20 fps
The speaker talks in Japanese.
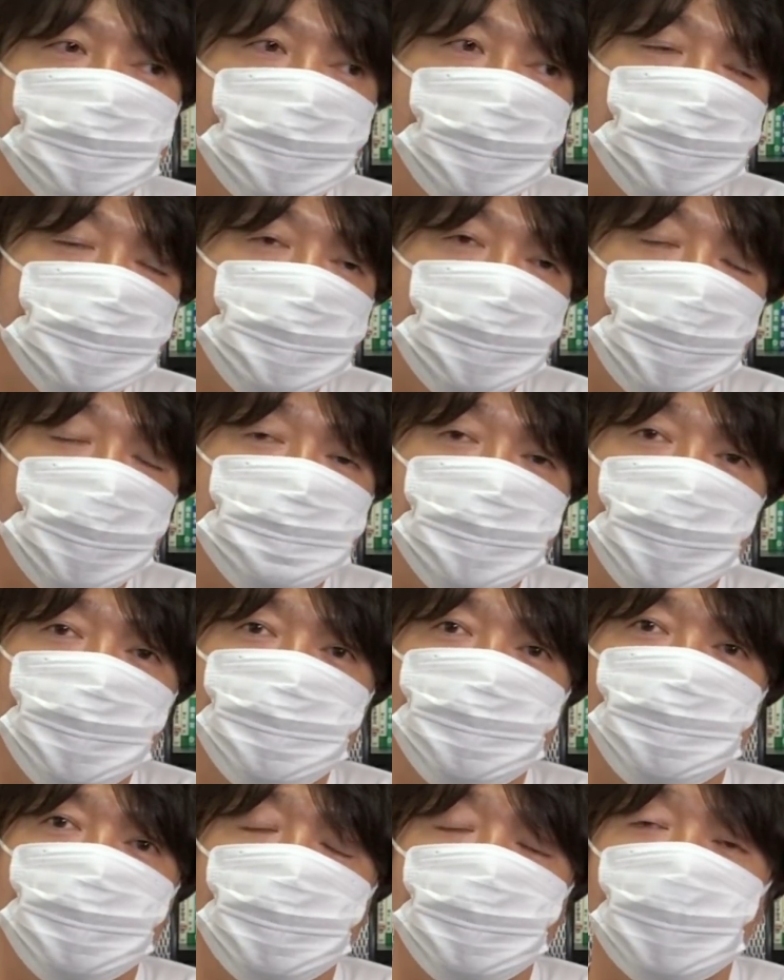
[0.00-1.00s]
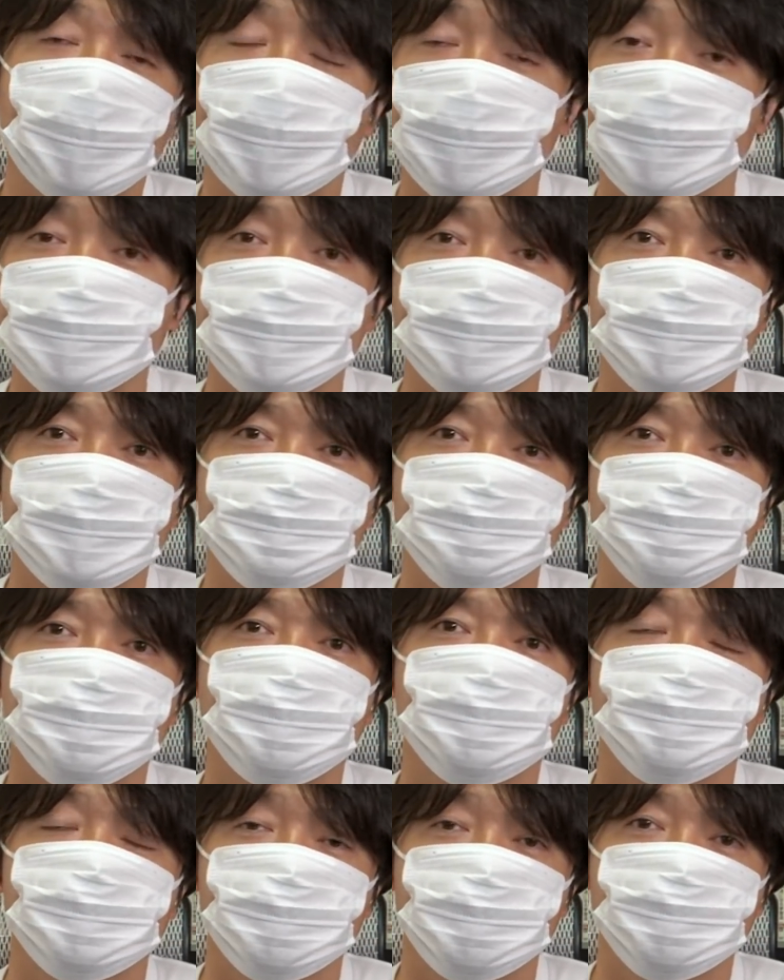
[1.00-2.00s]
利益幅を上げてきてると
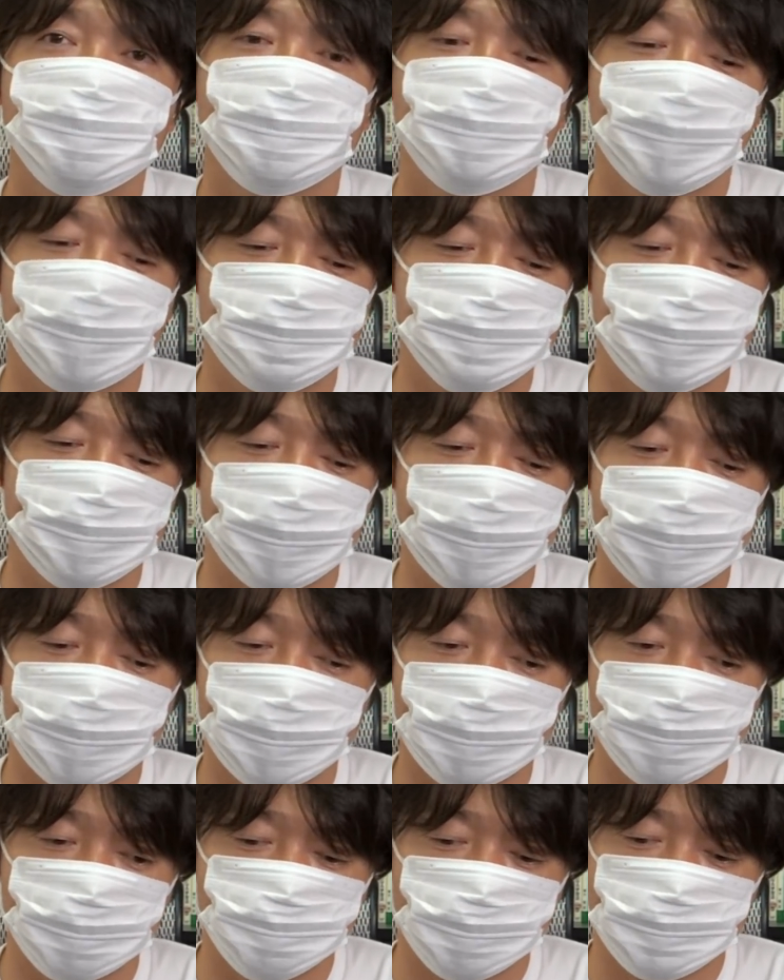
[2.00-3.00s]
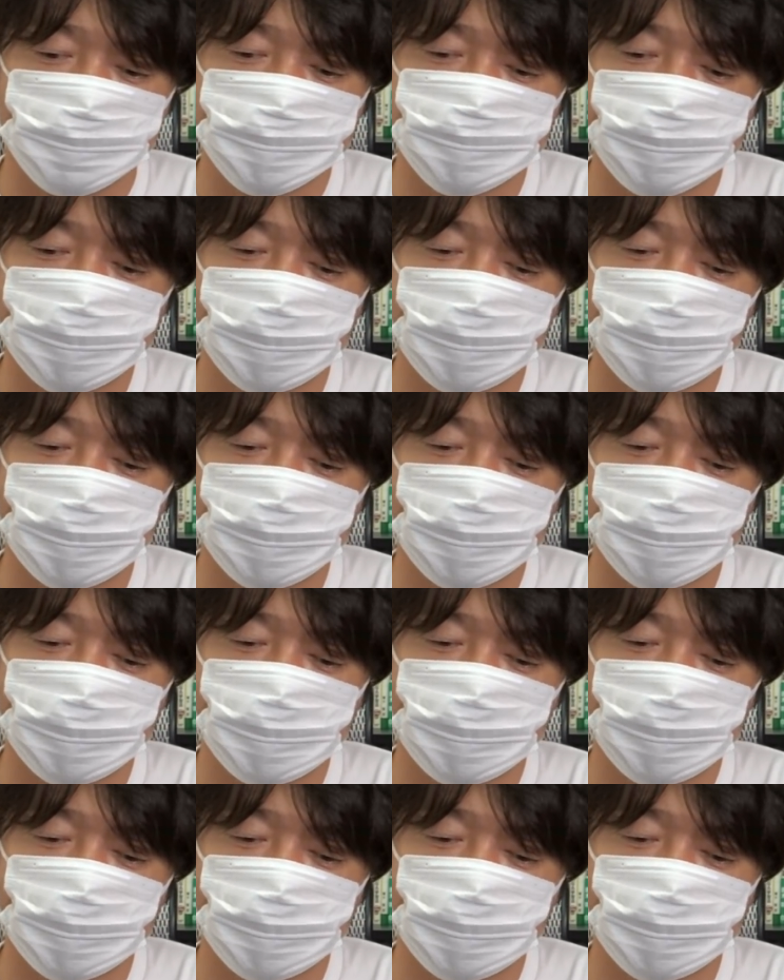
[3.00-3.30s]
いうことになるんじゃないかなと思います